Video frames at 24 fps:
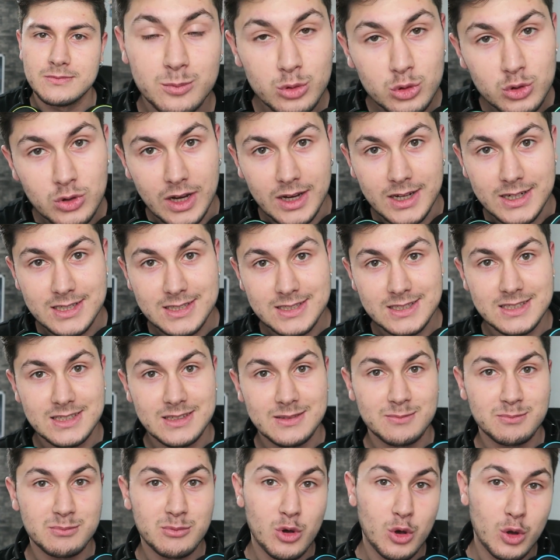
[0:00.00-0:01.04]
Bu tarz
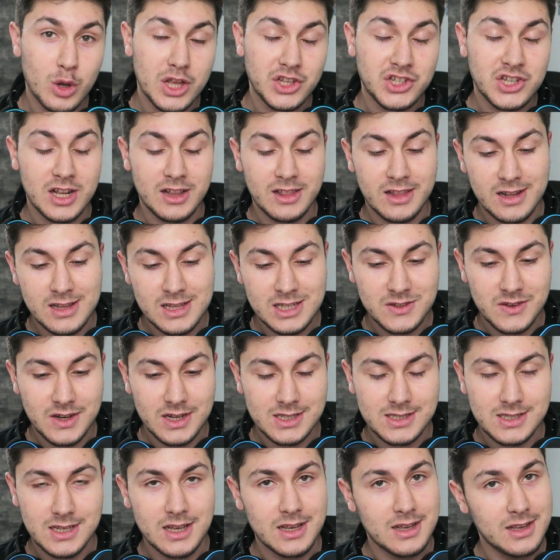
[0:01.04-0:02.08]
böyle içerikleriniz
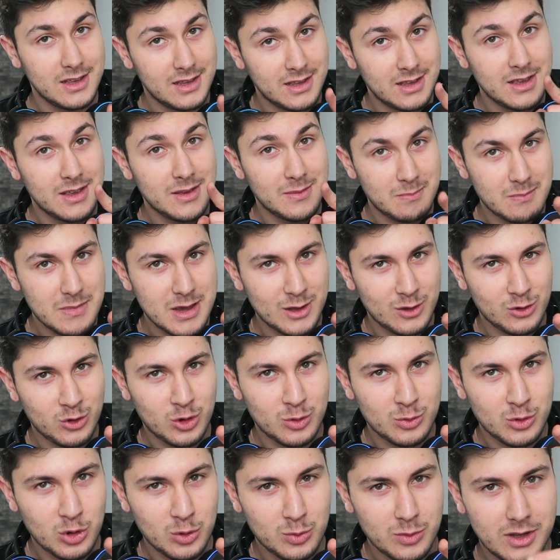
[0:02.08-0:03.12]
varsa
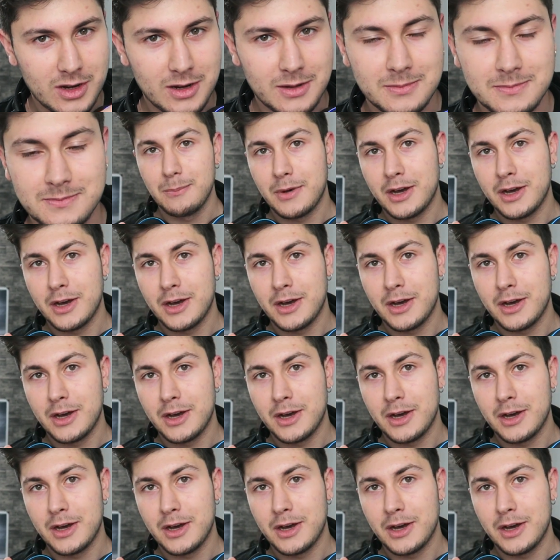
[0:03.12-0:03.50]
bekliyorum yorumlara.